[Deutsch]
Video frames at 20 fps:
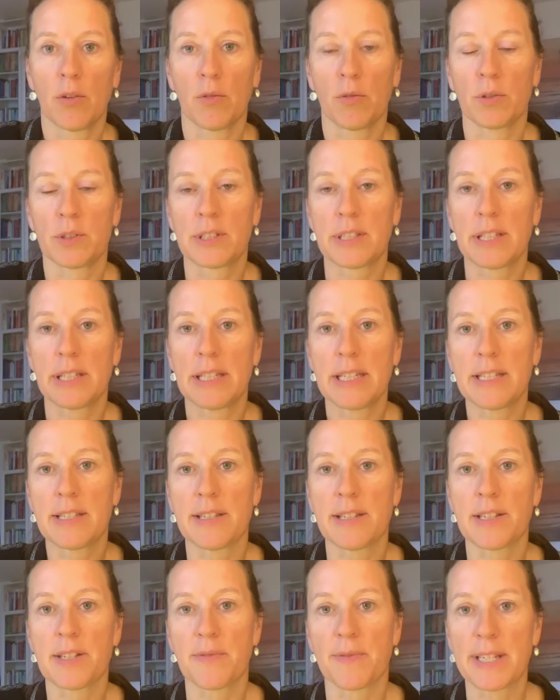Und
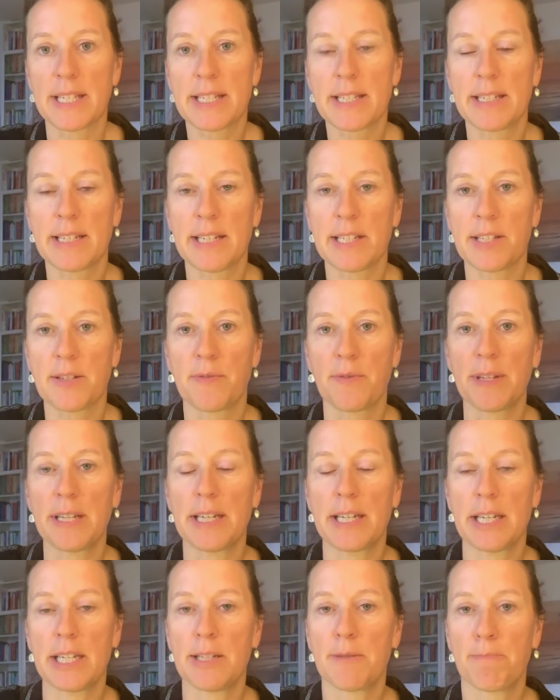dieses Wissen, das
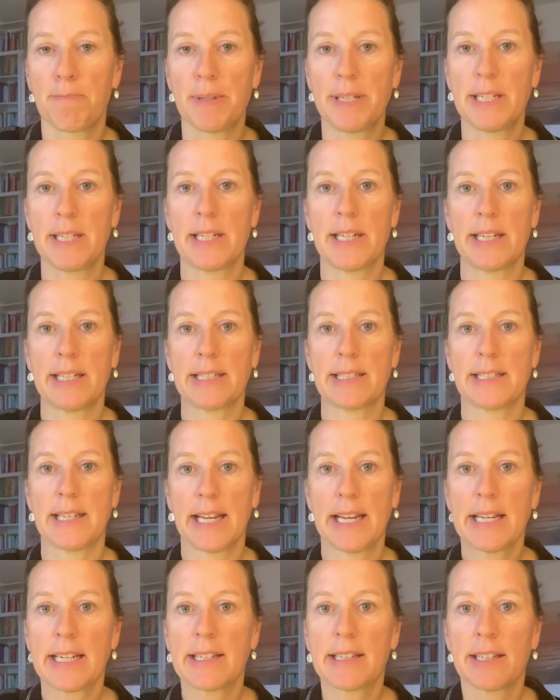wir in Bildern
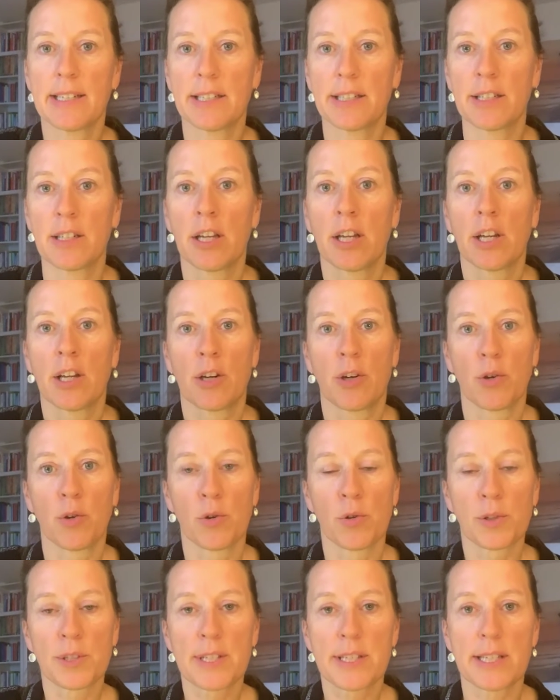denken,
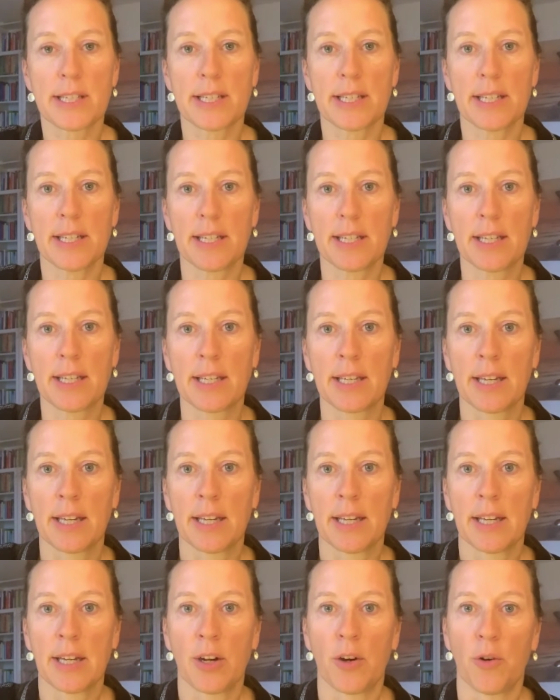nutze ich,
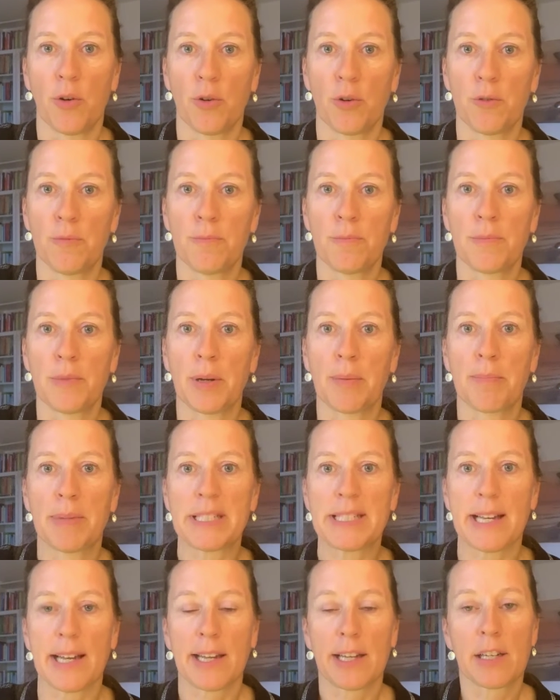um
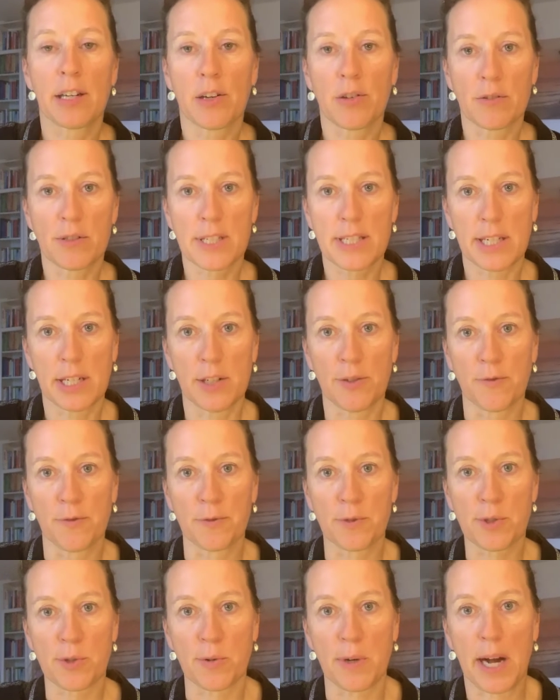mit
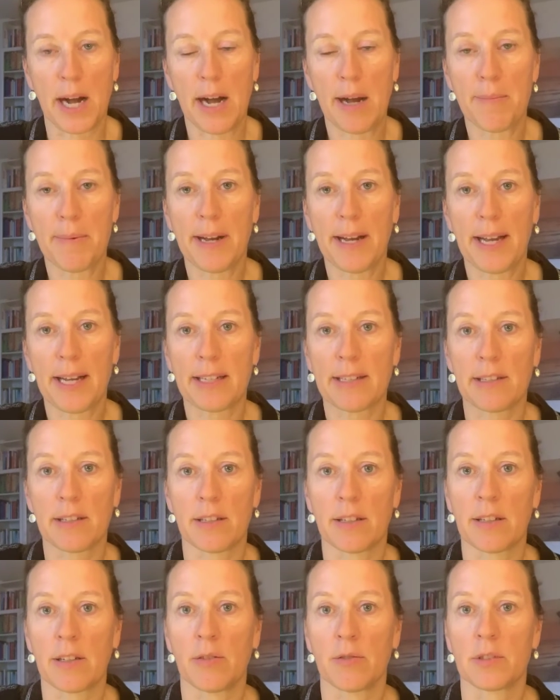Erinnerungshilfen zu
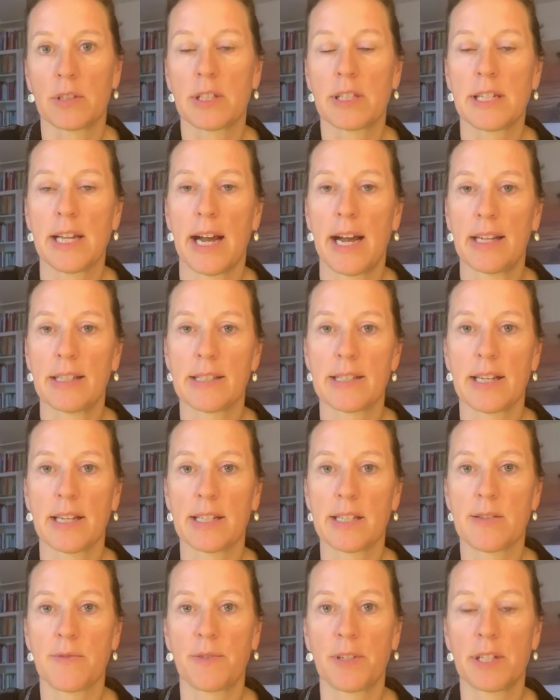arbeiten. Und der
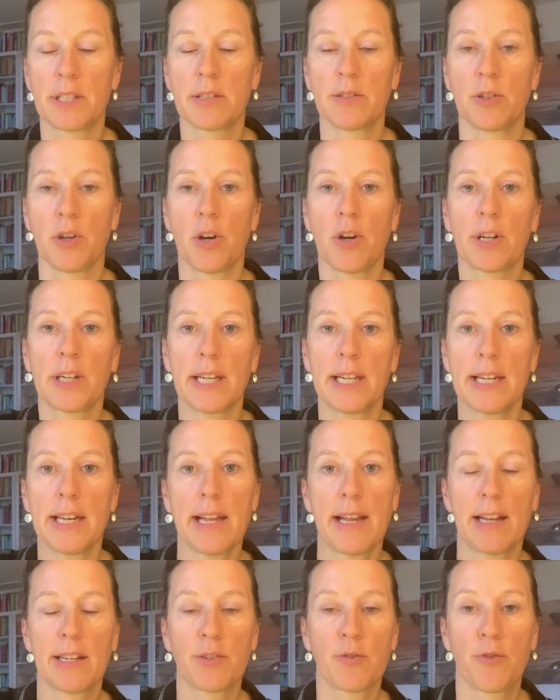Ansatz wird noch
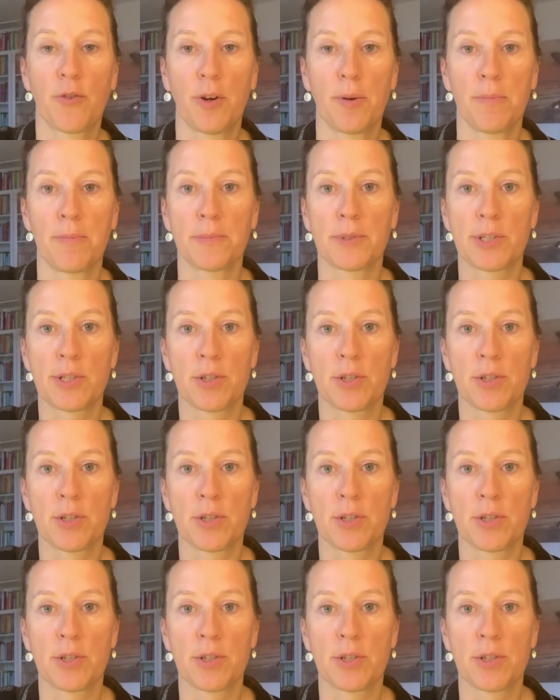genährt vom